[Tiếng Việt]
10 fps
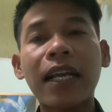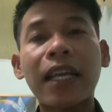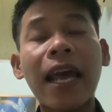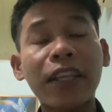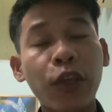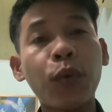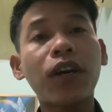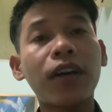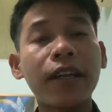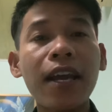là nhiều
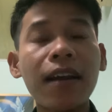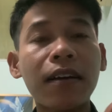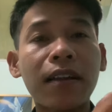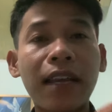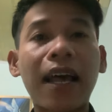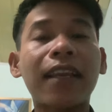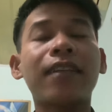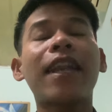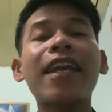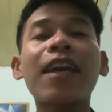người á là
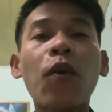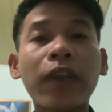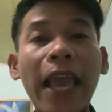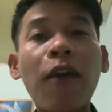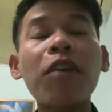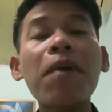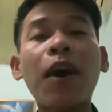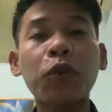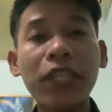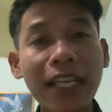lấy cái con dao đó bắt
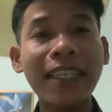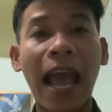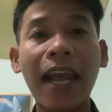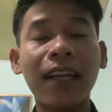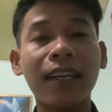đầu xuyên tạc